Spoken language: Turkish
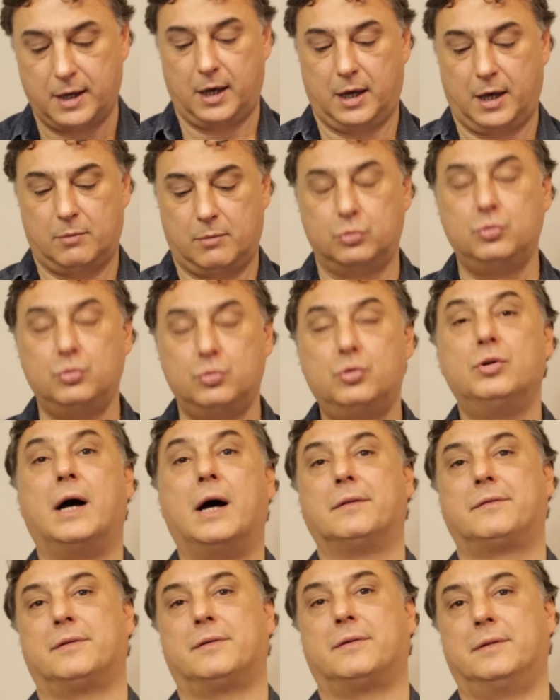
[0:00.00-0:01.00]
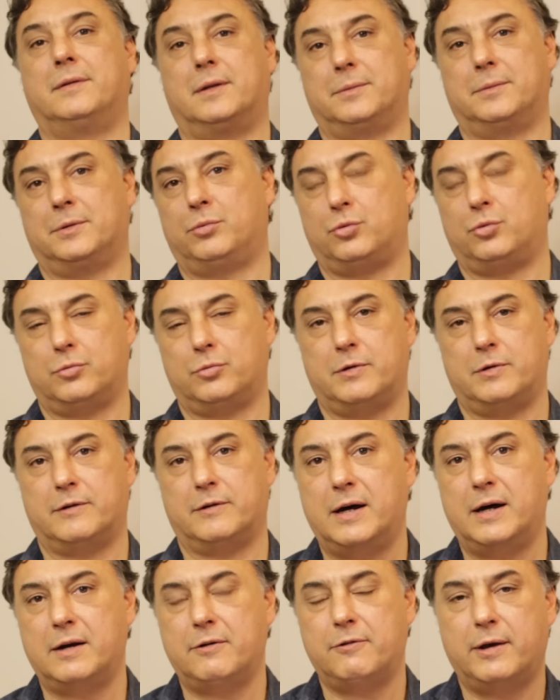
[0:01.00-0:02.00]
Bunun altında bir büyüme
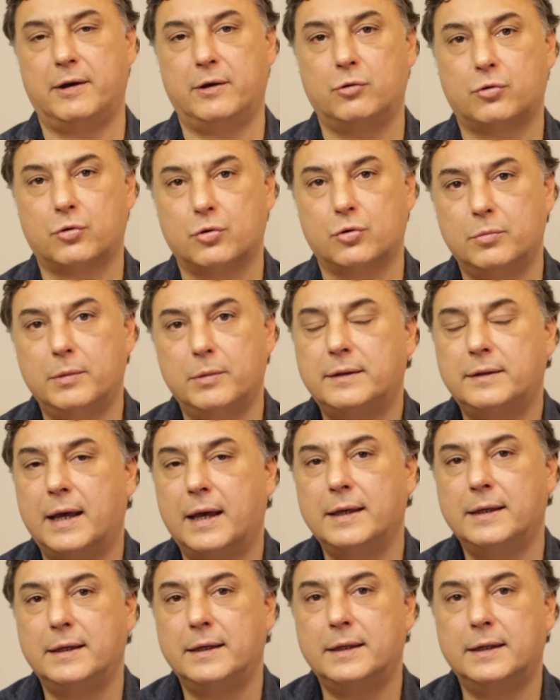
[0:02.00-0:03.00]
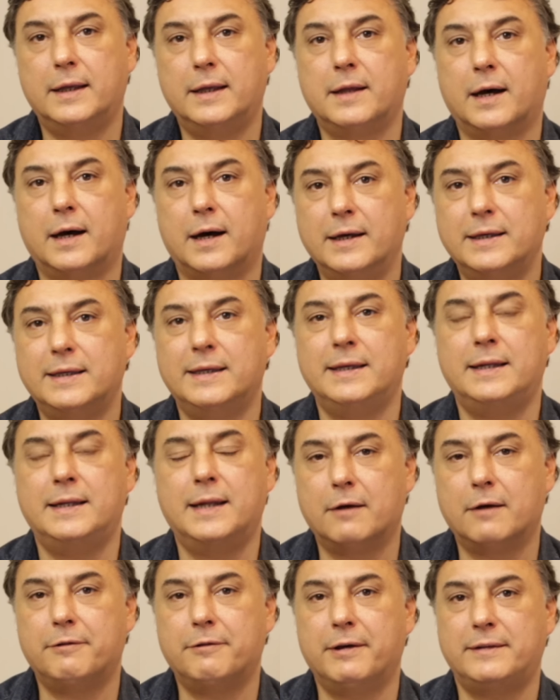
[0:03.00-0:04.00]
var ve hükümetten yine daha
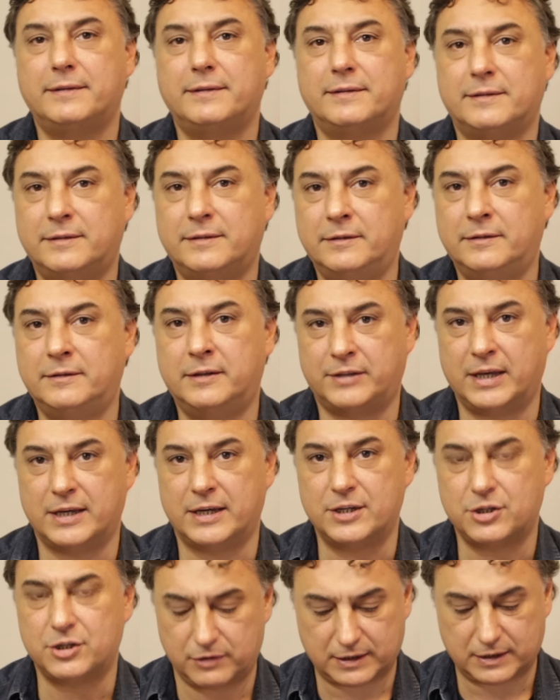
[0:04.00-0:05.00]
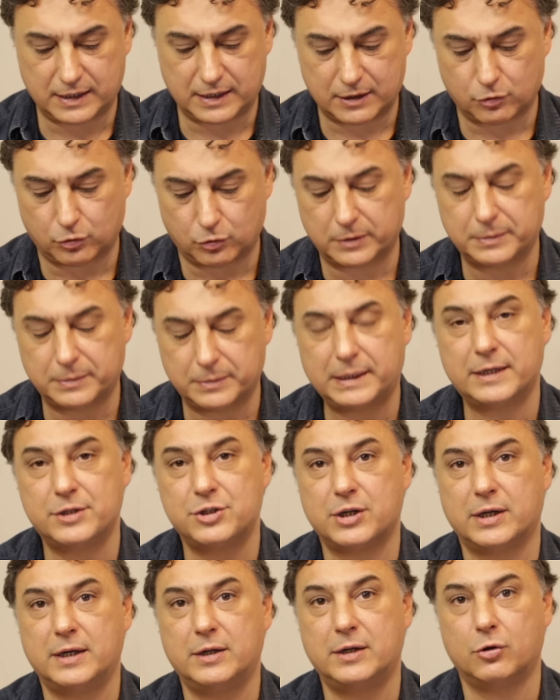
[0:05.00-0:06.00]
ilave teşvikler
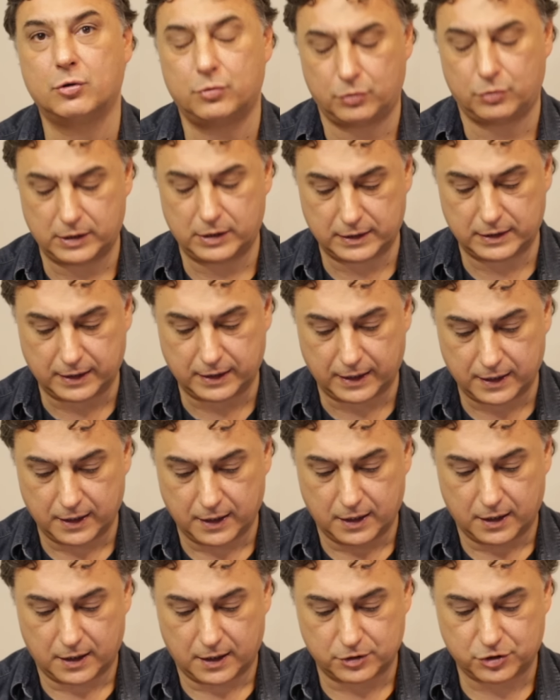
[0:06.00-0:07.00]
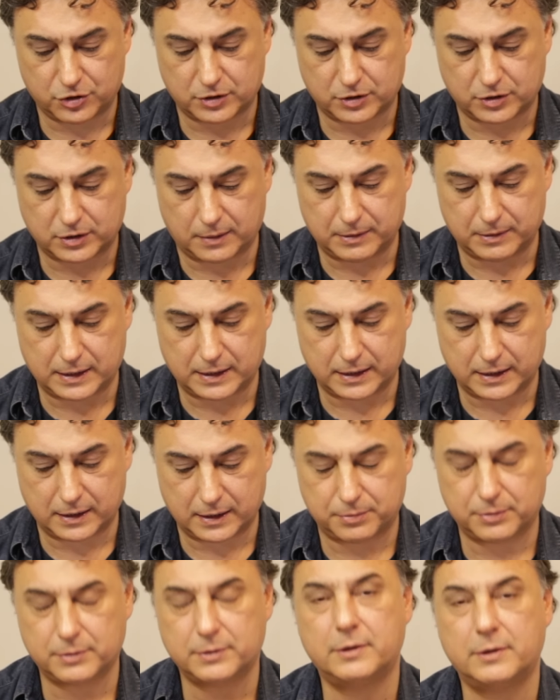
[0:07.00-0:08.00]
olabileceği yönünde de açıklamalar
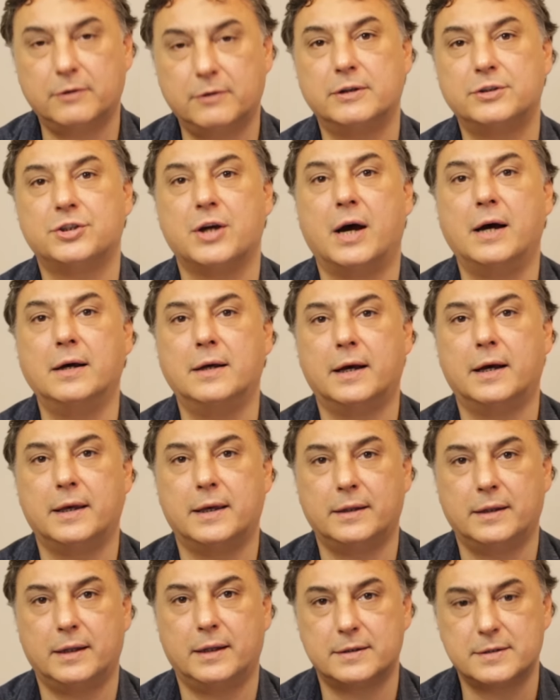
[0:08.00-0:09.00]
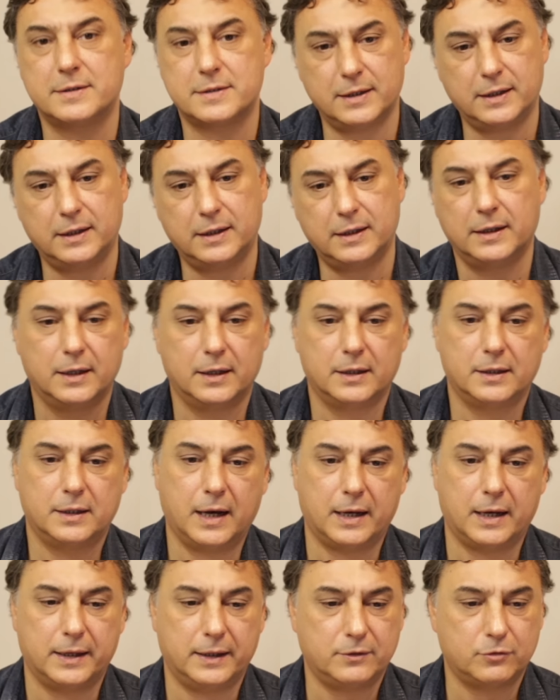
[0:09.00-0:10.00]
yapıldı ve Şangay Endeksi
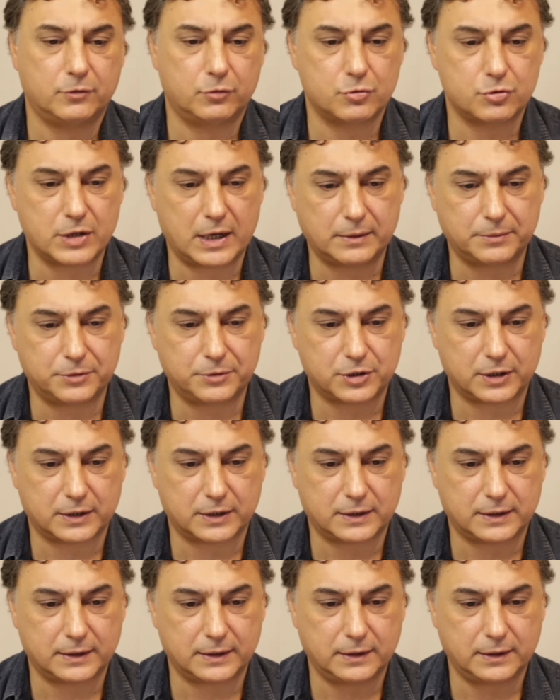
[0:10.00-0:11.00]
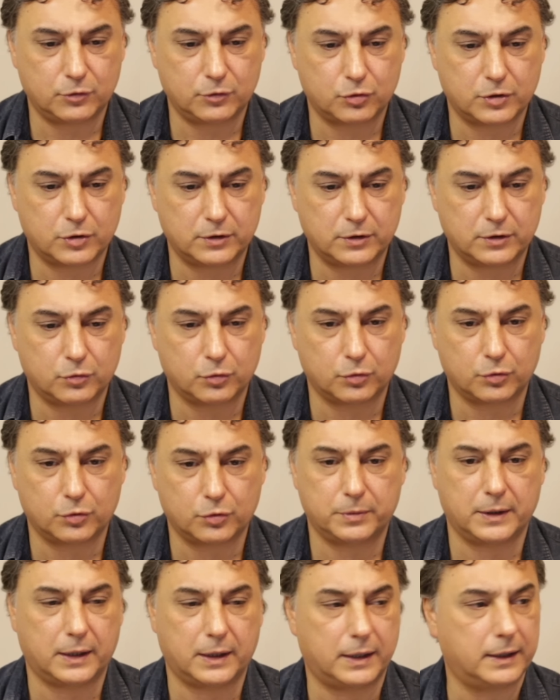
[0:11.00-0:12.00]
gayet güzel bir şekilde yukarı
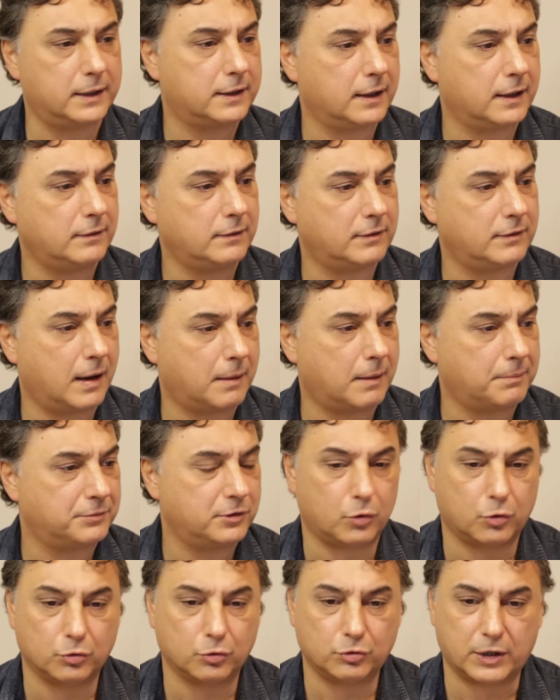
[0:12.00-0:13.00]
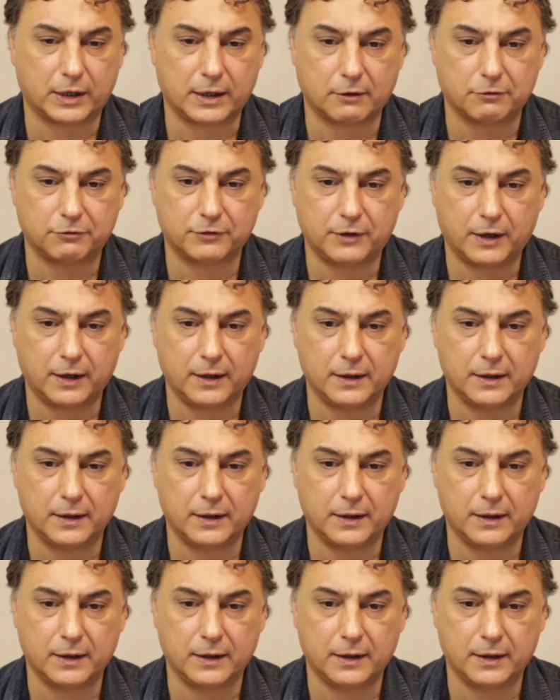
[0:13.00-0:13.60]
doğru bir hareket yaptı o tarafta.